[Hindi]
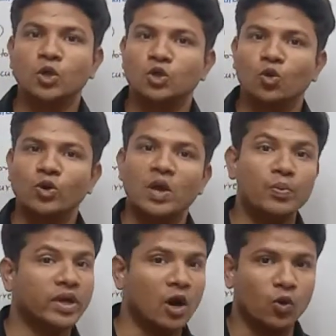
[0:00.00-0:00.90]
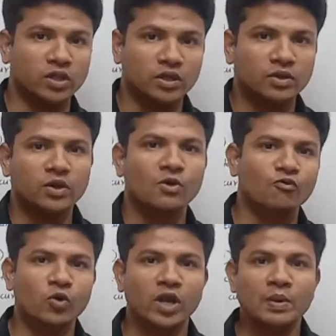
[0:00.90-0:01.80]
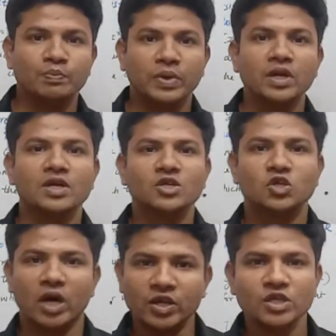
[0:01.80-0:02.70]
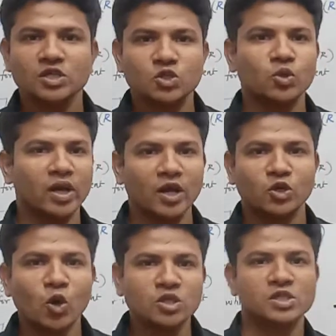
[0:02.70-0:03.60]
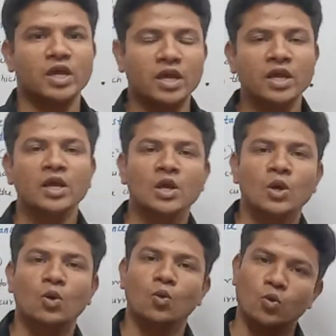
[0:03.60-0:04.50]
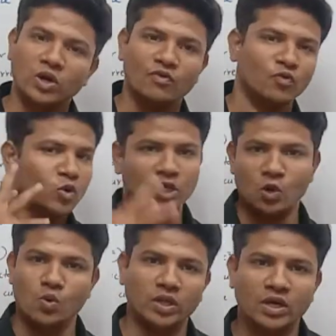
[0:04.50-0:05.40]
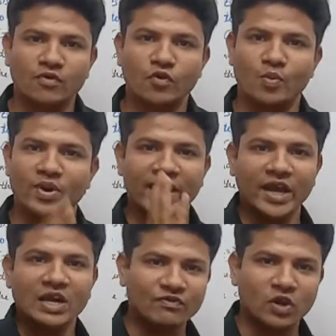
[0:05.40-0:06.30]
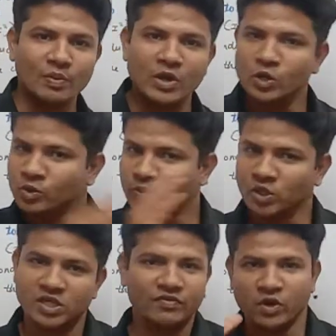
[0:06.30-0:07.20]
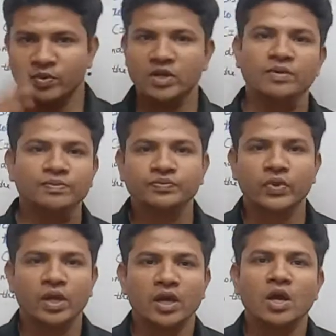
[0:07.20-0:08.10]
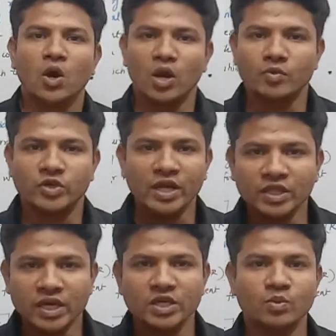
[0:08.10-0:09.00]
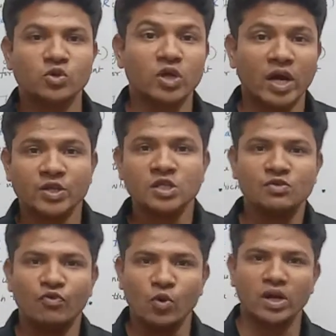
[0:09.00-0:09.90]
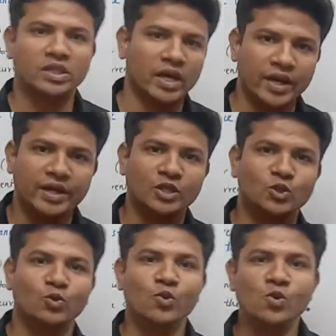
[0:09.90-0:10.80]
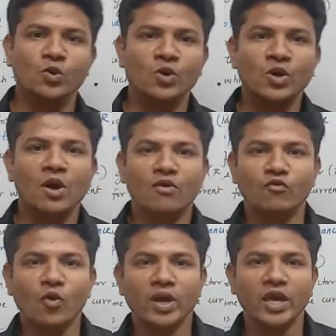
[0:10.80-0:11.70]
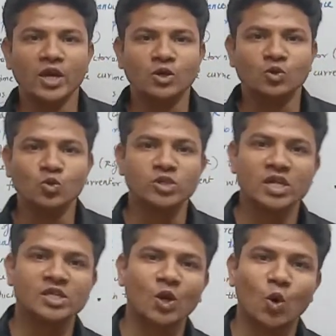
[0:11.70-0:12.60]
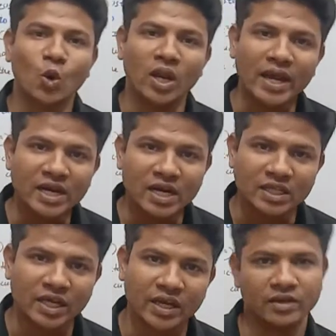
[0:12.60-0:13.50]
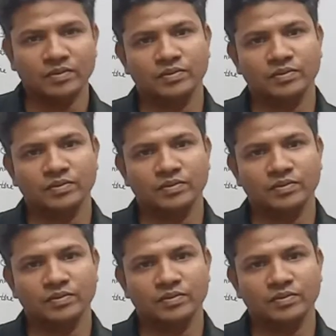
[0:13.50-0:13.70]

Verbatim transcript: तो वो टाइम पे क्या हुआ था वो टाइम पर चार्जेस जो इलेक्ट्रॉन्स थे उनका फ्लो चालू हुआ था फ्रॉम नेगेटिव टर्मिनल टू पॉजिटिव टर्मिनल और हम जानते हैं जब चार्जेस फ्लो करता है तो वो एक दूसरे से कोलाइड करते हैं